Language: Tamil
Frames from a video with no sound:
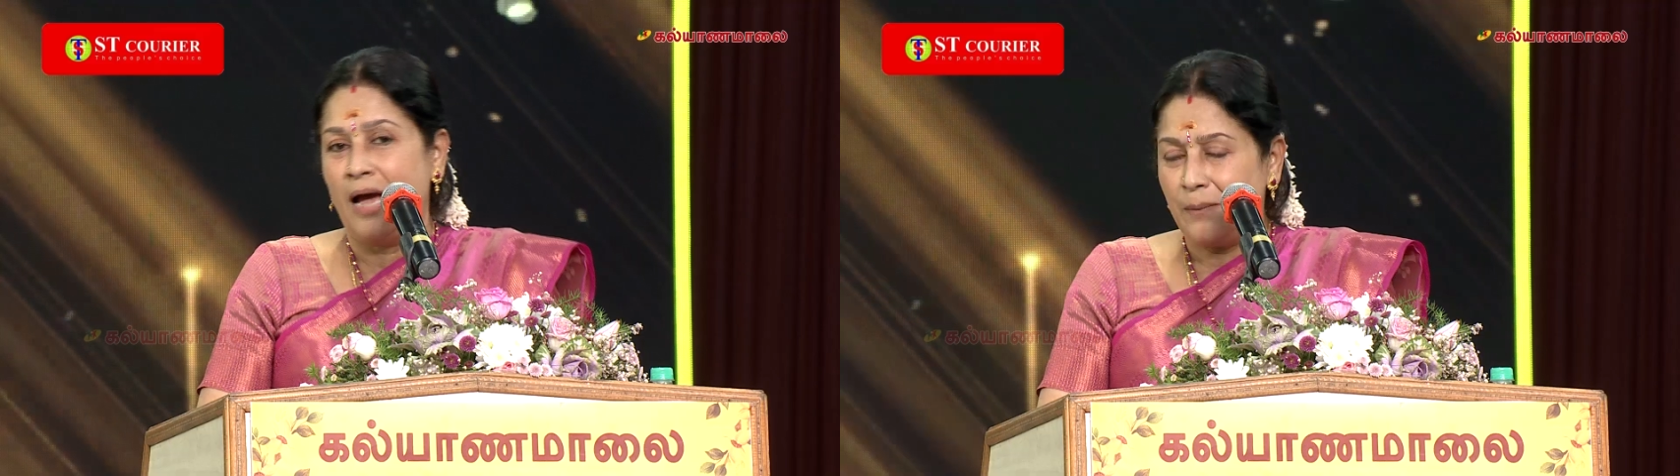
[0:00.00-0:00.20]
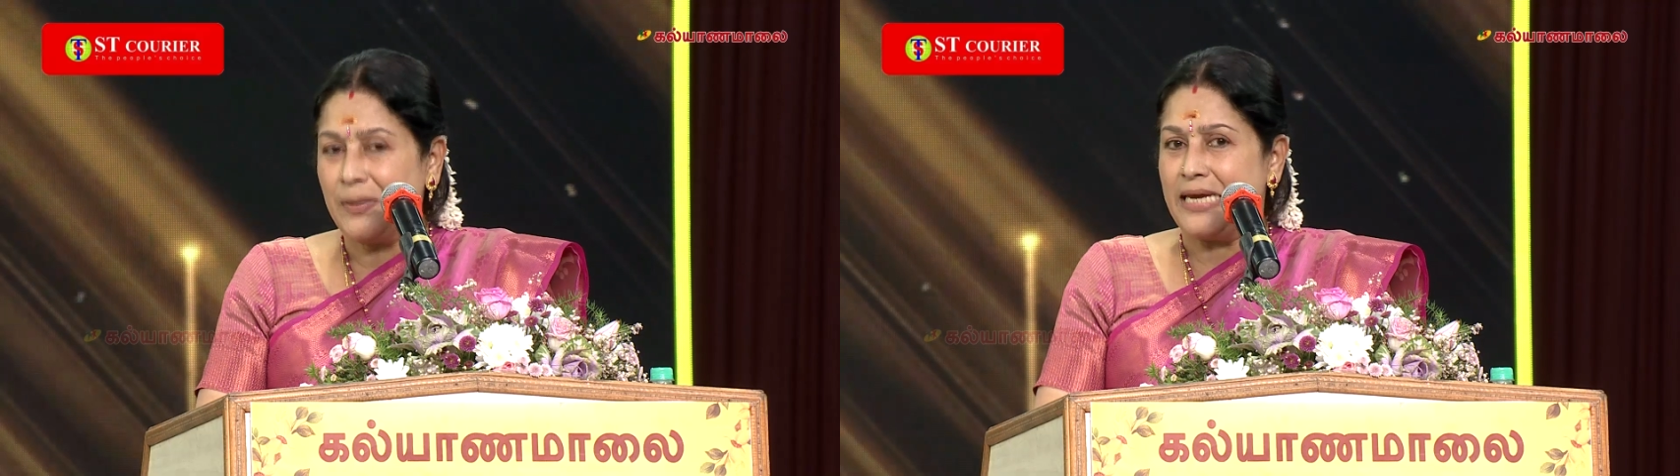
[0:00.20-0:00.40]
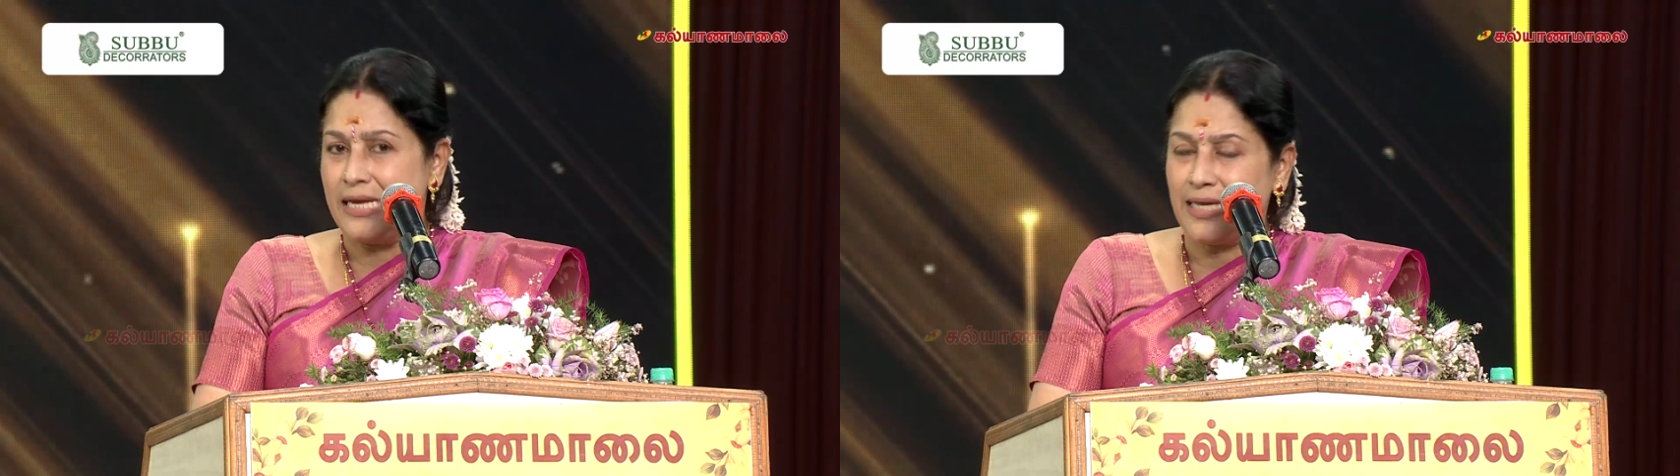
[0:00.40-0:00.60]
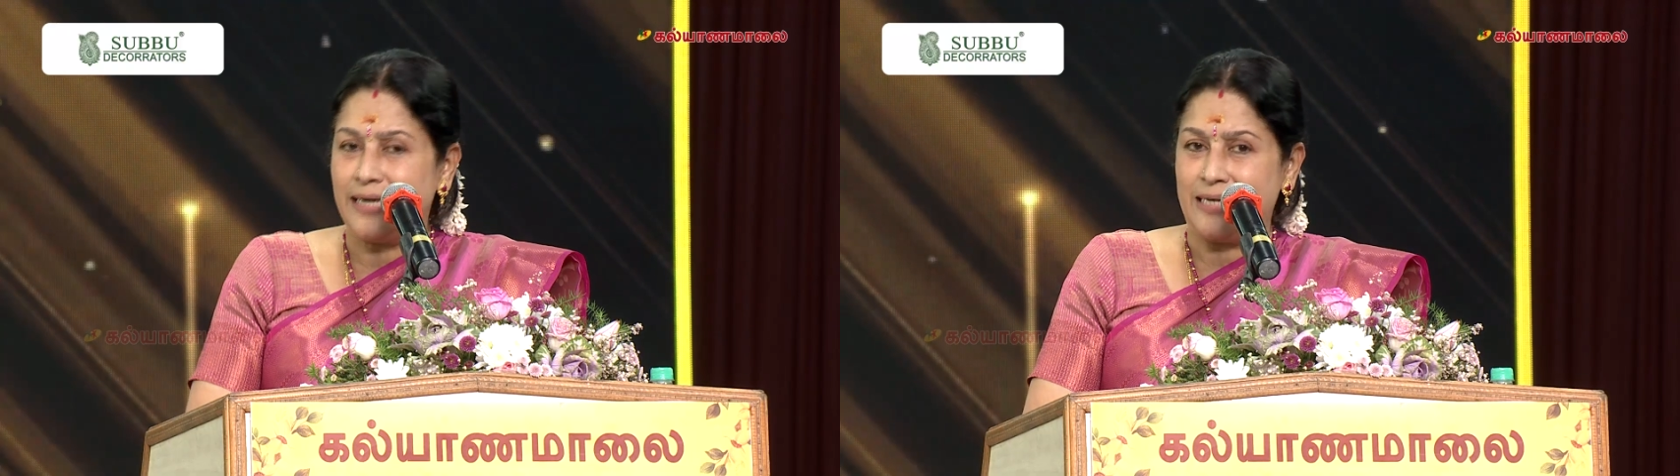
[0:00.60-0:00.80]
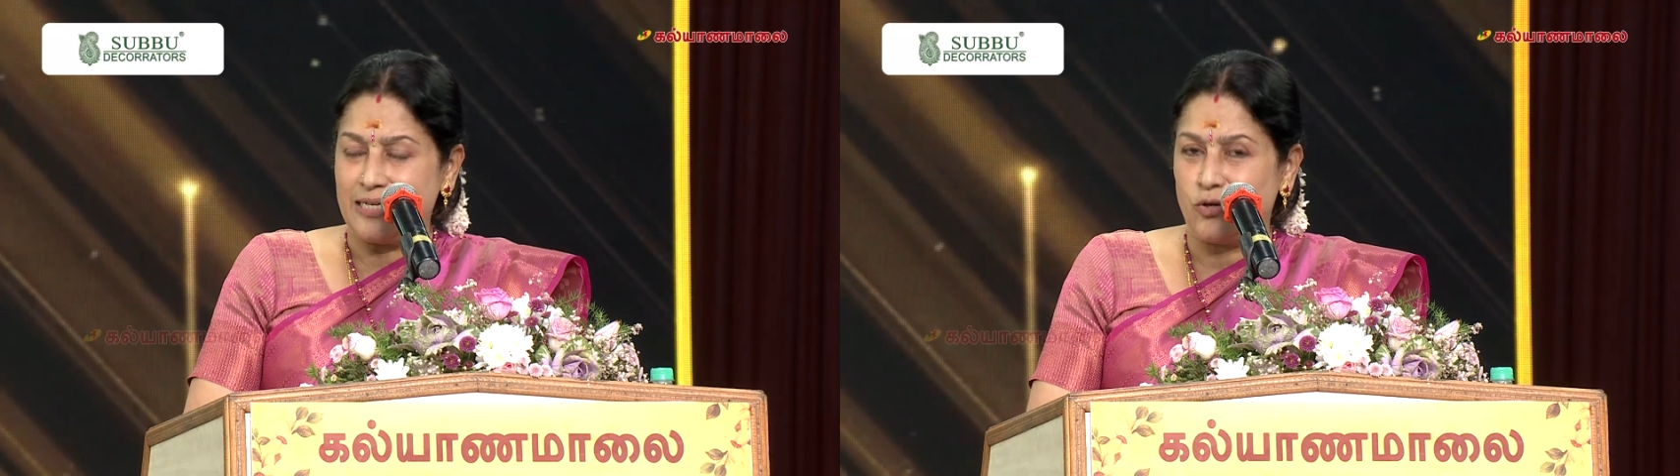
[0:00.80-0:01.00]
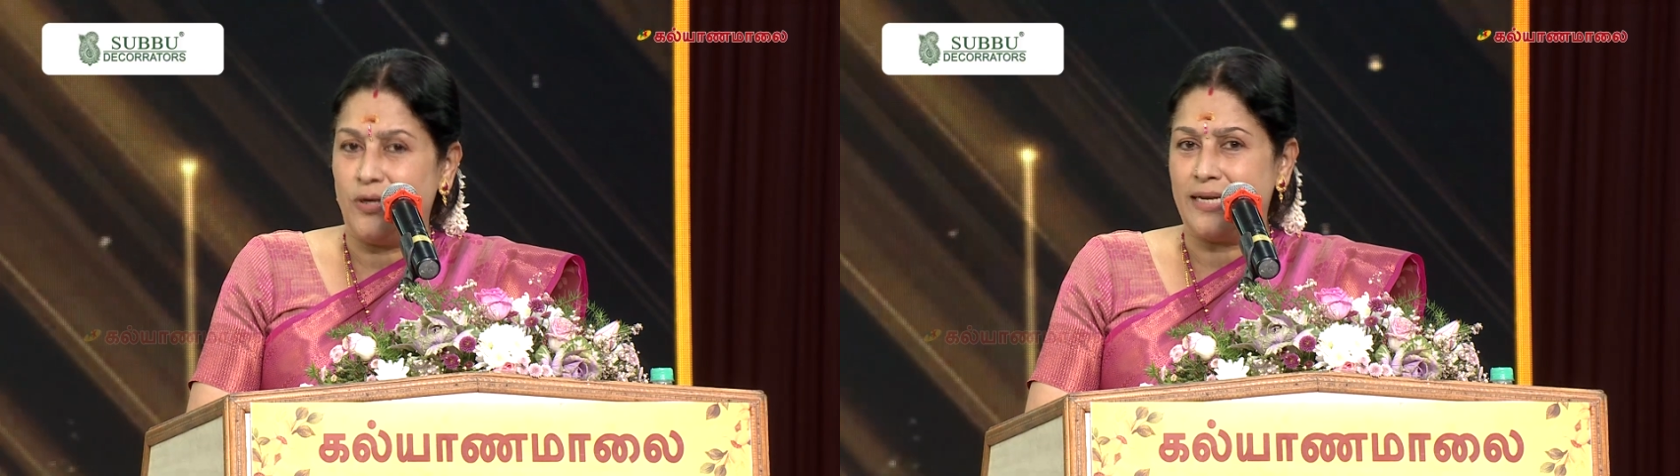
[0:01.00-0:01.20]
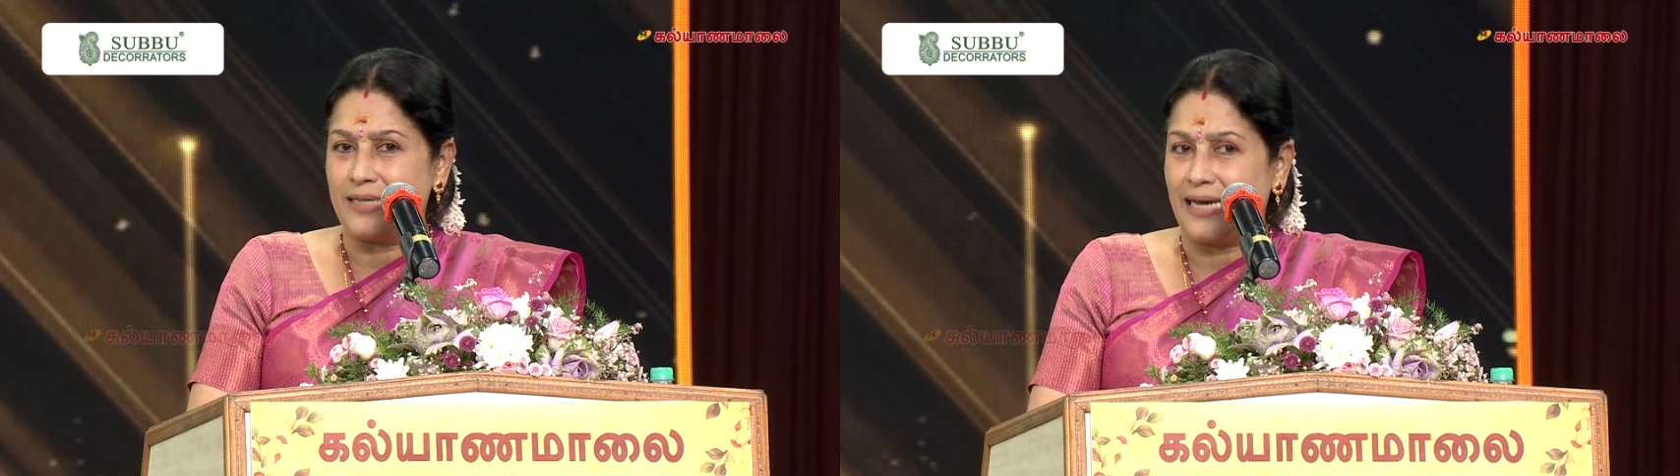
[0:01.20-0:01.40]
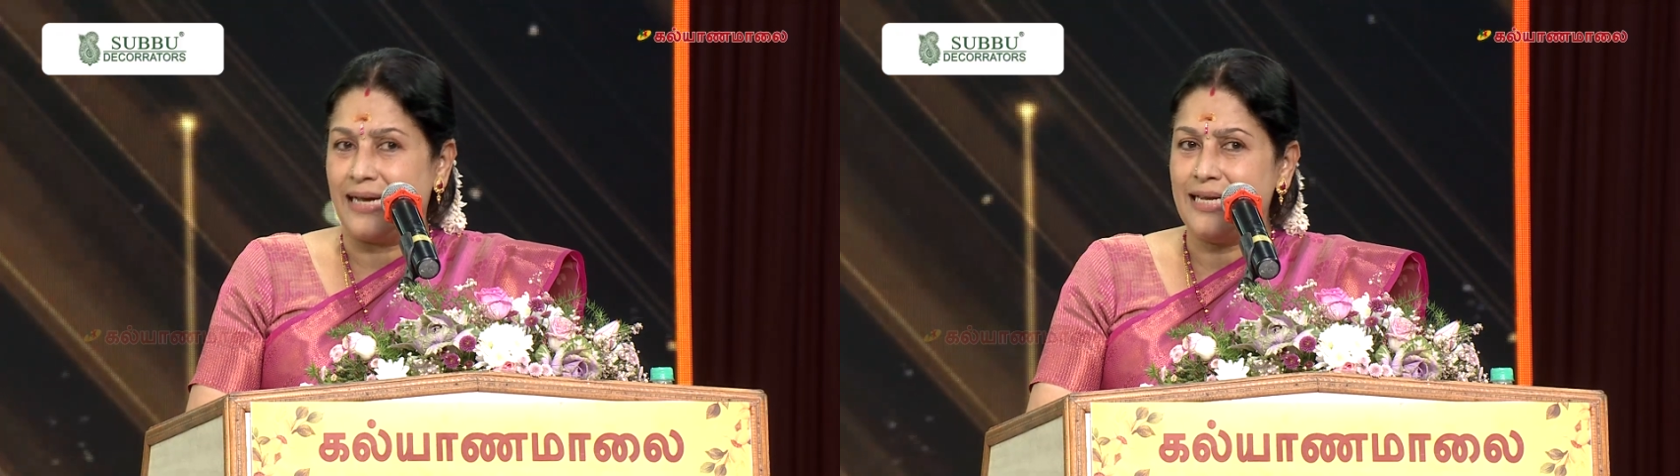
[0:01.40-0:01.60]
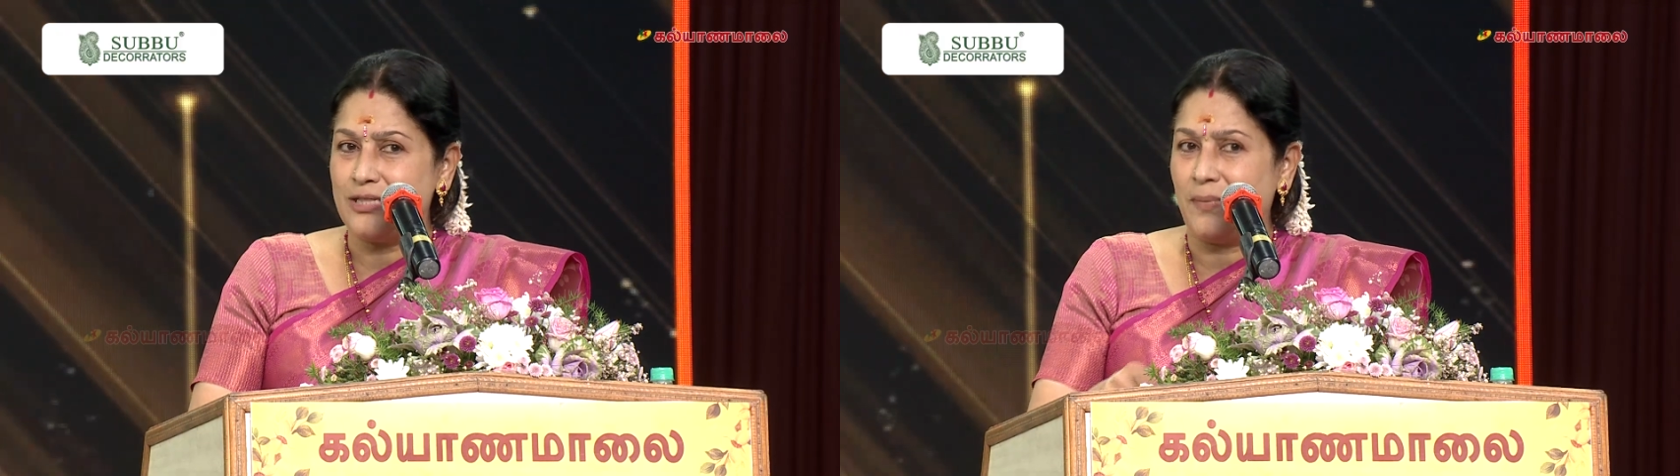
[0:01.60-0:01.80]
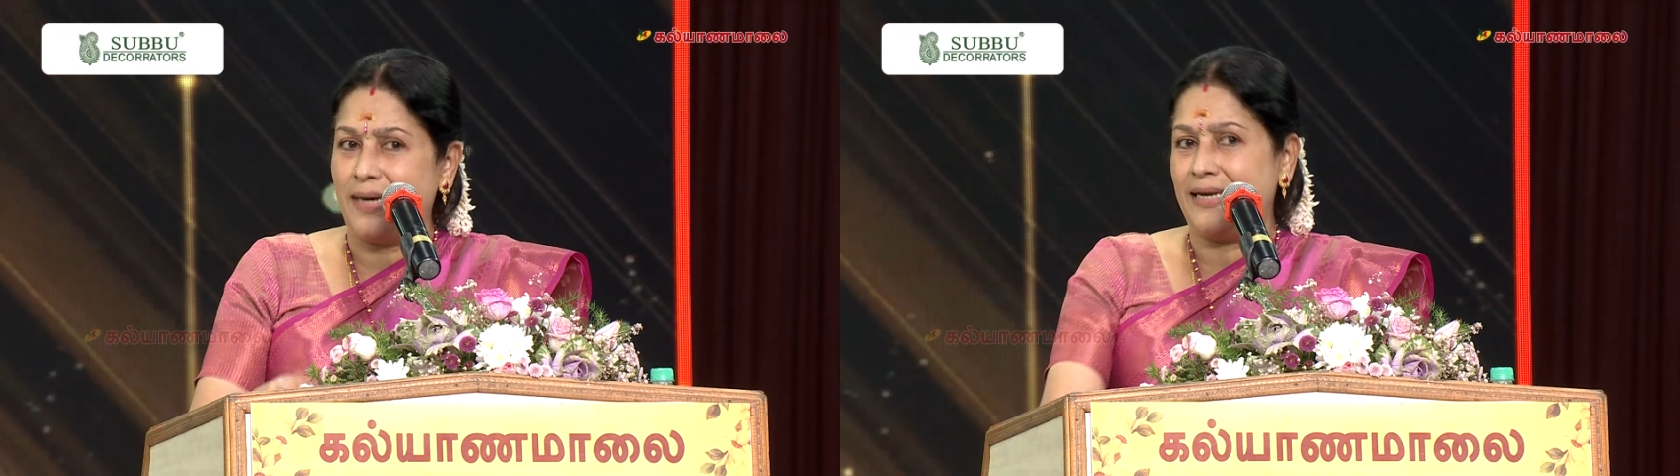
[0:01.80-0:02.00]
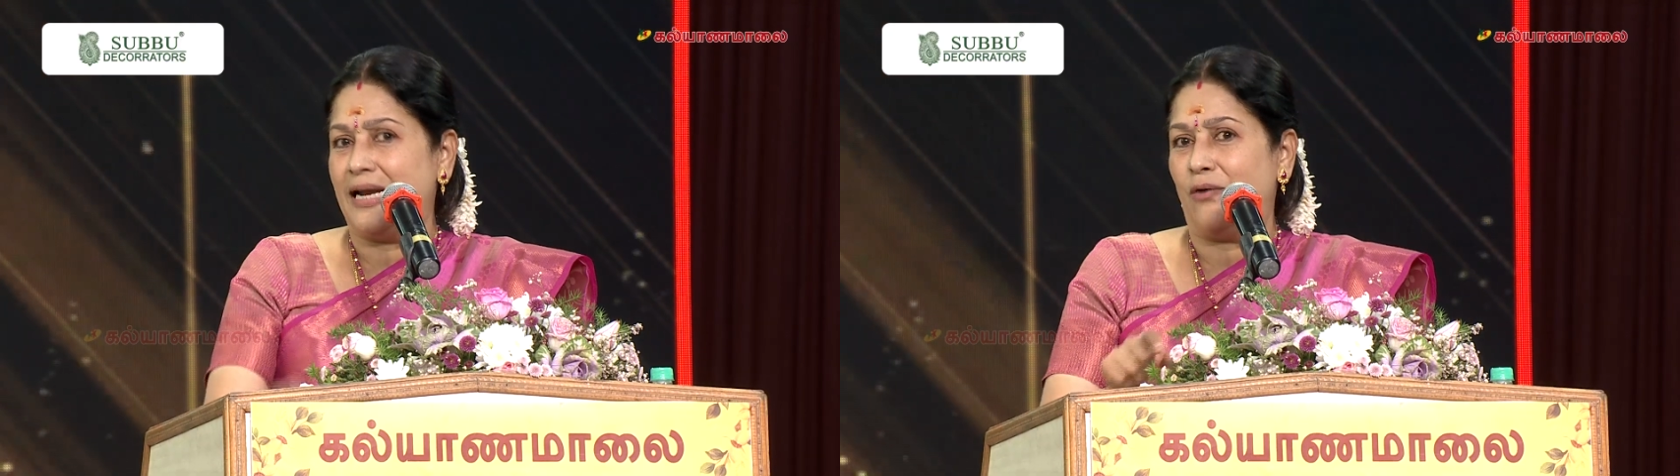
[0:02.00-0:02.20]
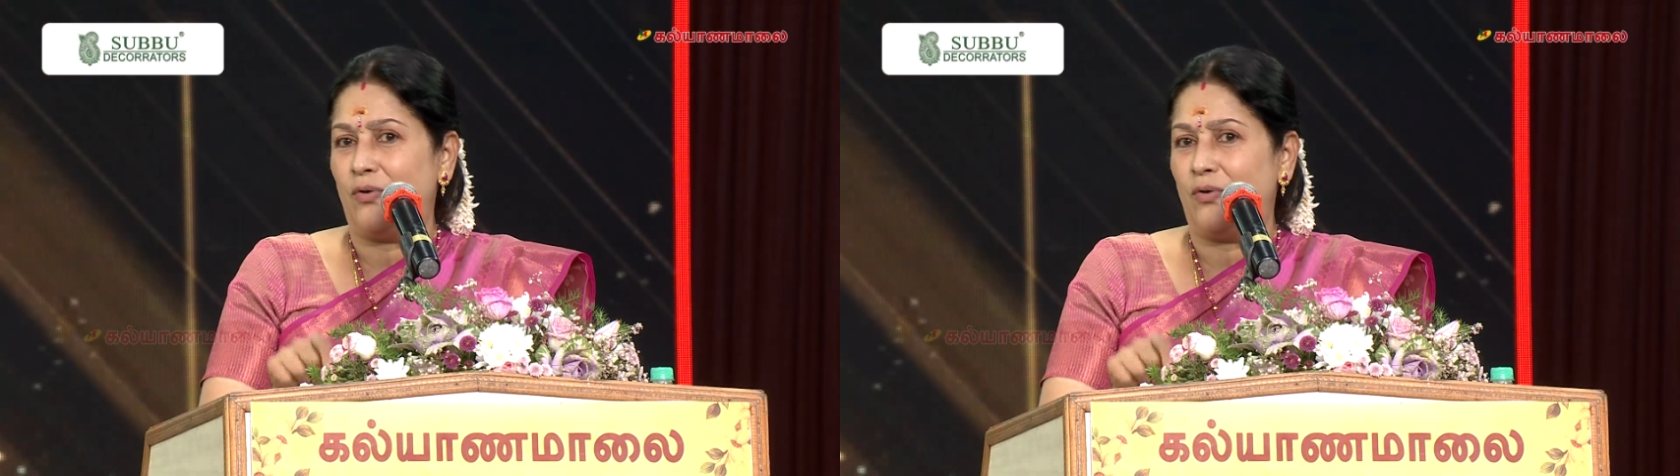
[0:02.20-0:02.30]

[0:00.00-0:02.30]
அப்போ கீதா கிட்ட சொல்லியிருந்தாங்க இது மாதிரி நான்